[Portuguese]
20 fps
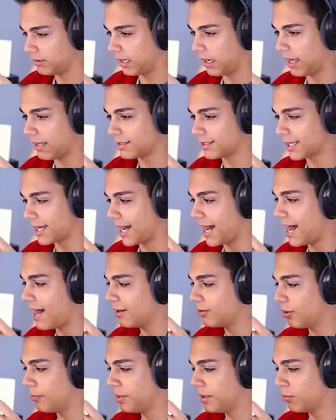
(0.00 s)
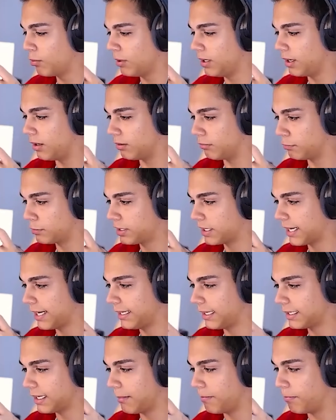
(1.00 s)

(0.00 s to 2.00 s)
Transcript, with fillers: Tá lascado, bingoliano. Eu vou chegar aí daqui a